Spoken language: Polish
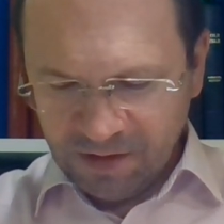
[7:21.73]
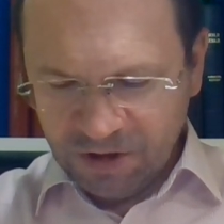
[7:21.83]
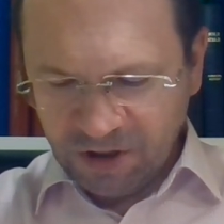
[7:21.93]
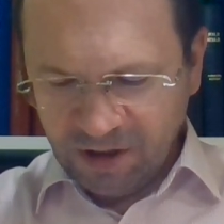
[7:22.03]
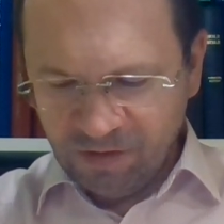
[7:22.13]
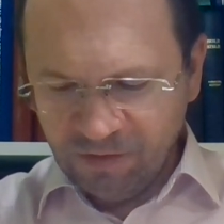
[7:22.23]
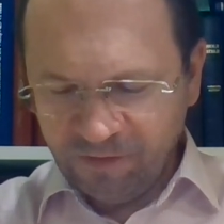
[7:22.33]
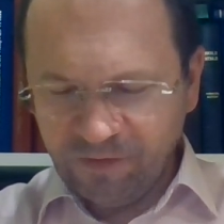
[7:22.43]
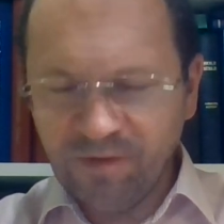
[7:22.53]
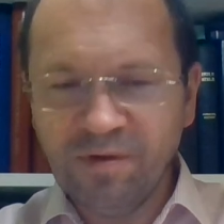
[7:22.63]

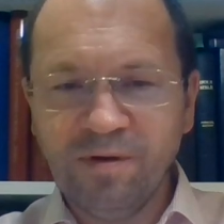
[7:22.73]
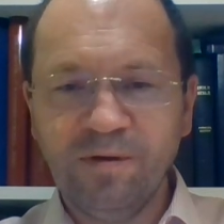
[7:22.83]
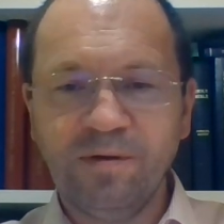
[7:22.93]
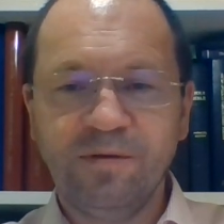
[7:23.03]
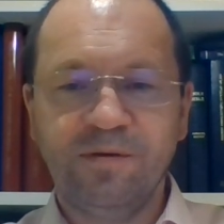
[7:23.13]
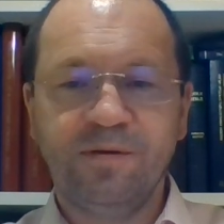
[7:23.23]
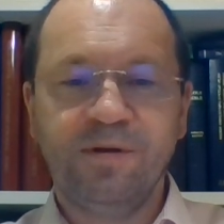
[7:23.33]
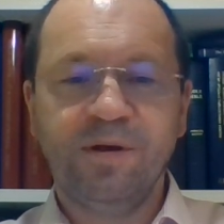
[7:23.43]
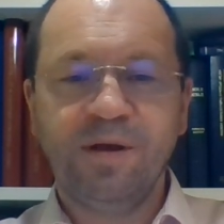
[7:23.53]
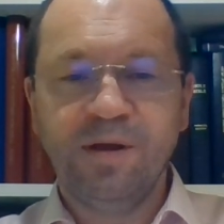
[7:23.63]
grzechów
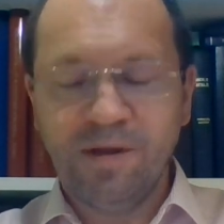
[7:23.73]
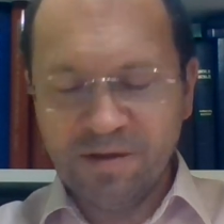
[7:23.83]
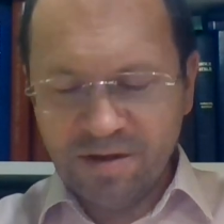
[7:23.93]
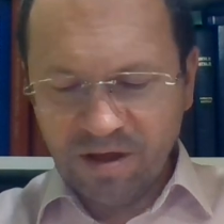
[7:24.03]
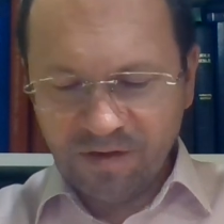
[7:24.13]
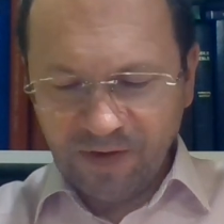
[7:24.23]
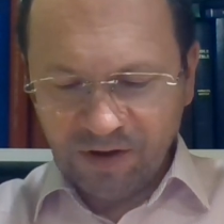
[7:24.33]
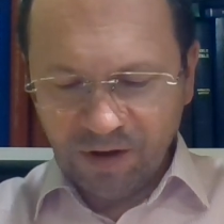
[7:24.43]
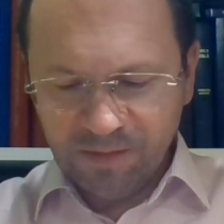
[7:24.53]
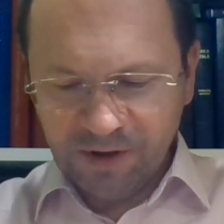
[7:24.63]

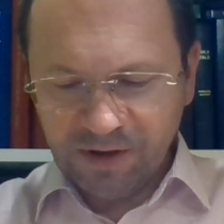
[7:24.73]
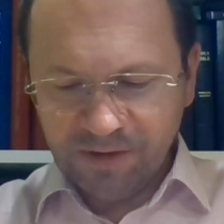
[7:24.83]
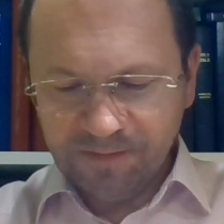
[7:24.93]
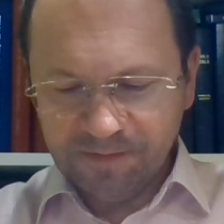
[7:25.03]
nieświadomych.